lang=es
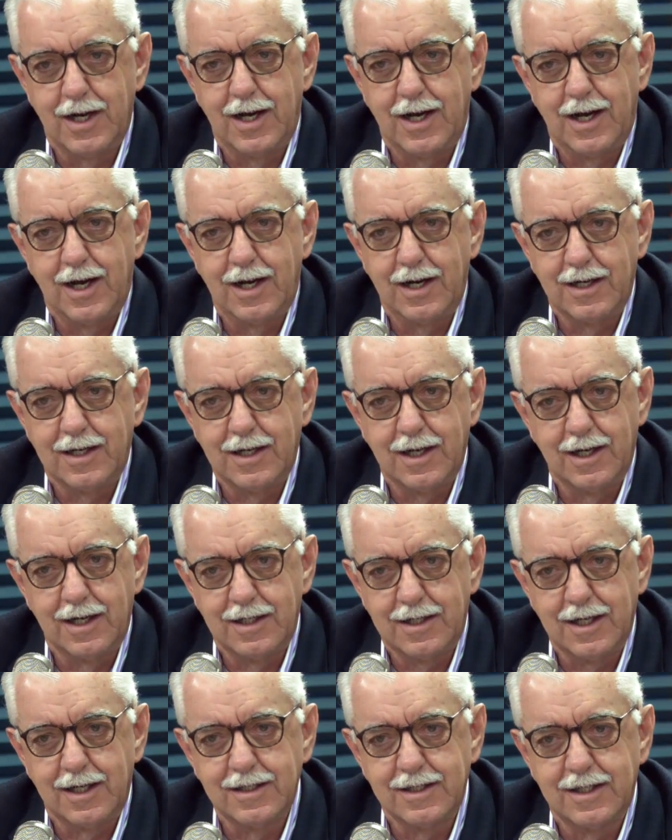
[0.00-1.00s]

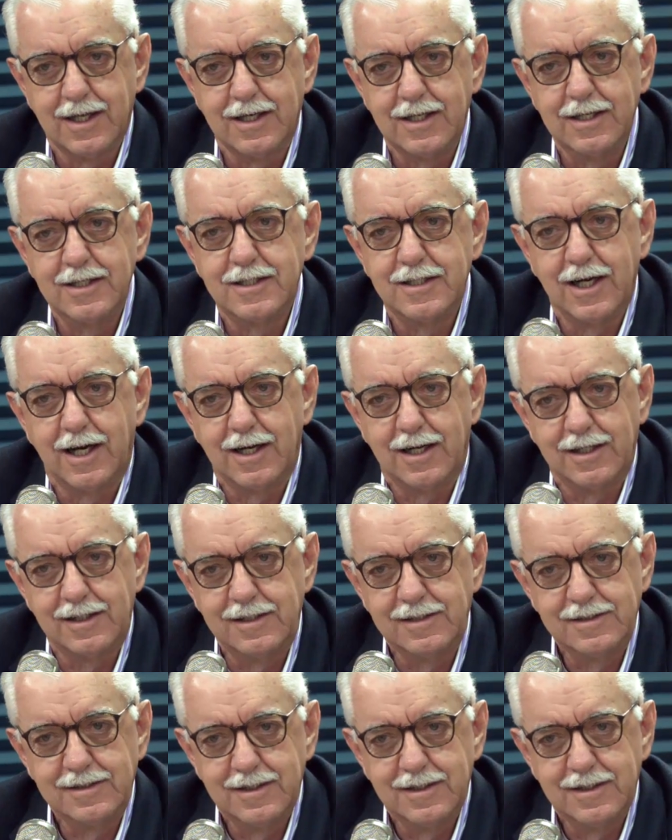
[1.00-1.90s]
alcantarilla